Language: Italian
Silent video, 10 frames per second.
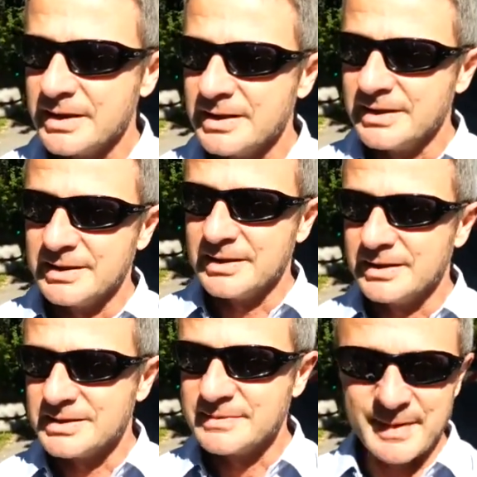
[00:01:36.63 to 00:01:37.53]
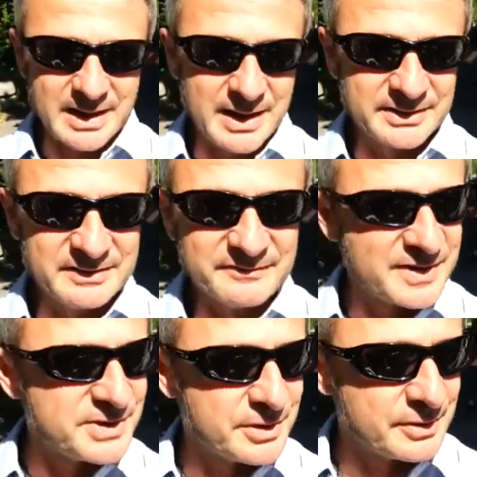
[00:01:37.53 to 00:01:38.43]
e si parlerà di
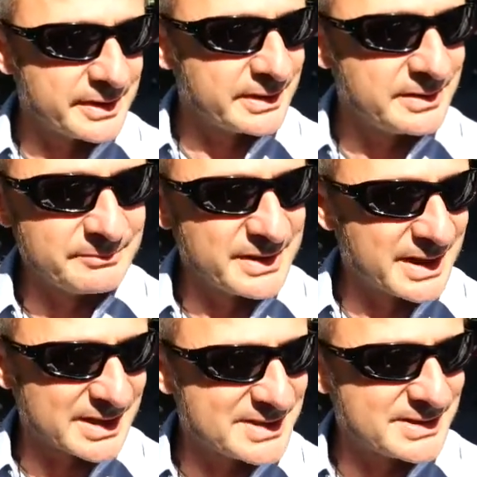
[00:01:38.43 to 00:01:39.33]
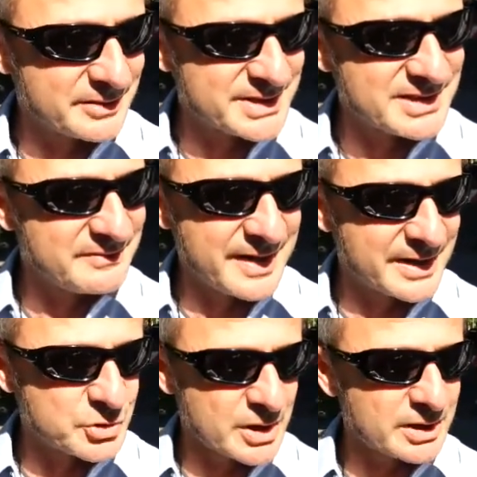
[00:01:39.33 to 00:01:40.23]
invasione, di immigrazione
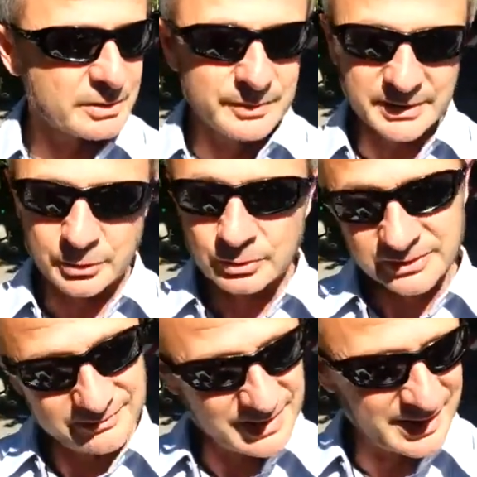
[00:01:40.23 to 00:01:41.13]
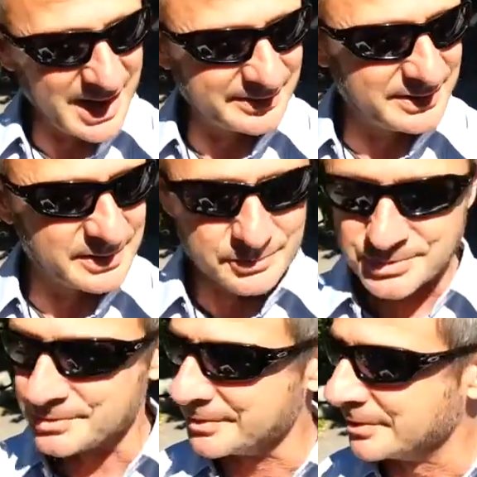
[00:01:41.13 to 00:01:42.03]
selvaggia, quindi non di immigrati che non
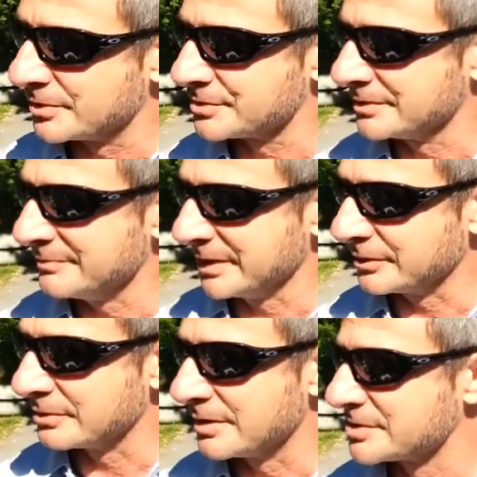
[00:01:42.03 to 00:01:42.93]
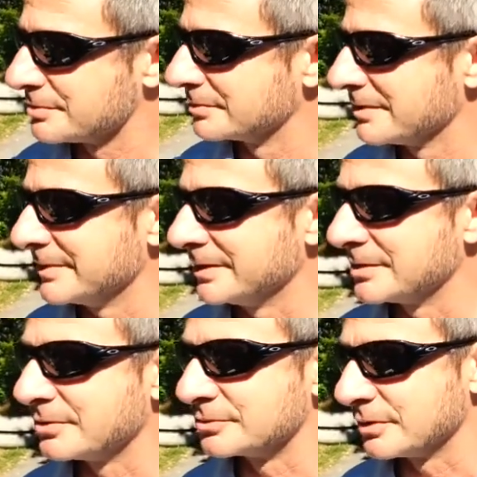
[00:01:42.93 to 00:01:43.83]
sono il nostro nemico
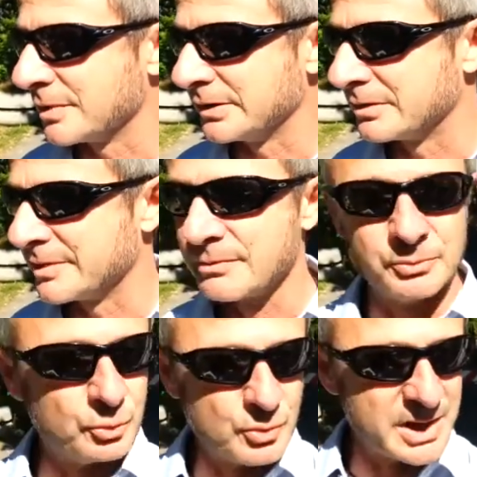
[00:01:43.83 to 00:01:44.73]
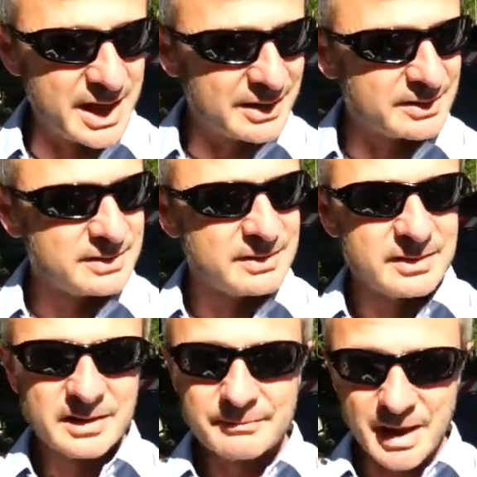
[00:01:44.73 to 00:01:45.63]
assolutamente, contro i quali non abbiamo nulla,
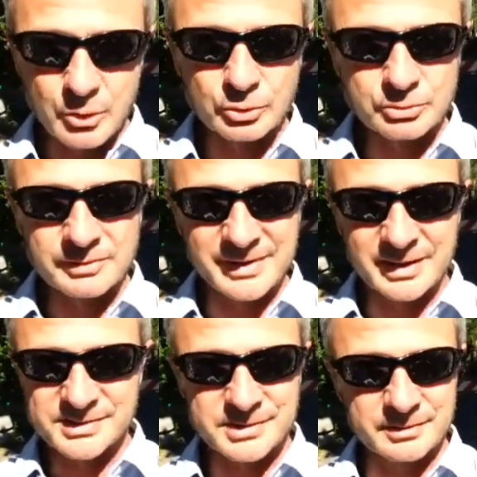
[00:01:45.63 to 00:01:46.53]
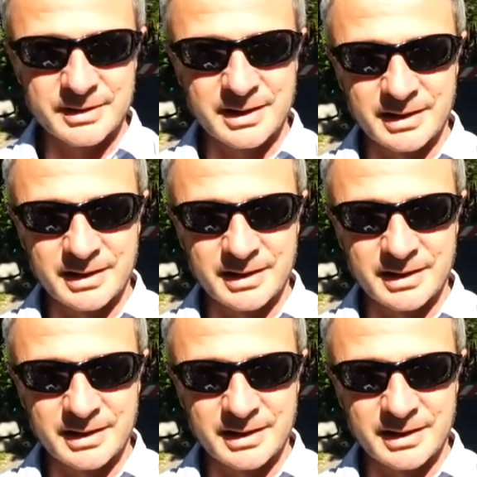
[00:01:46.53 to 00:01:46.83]
ma contro un'immigrazione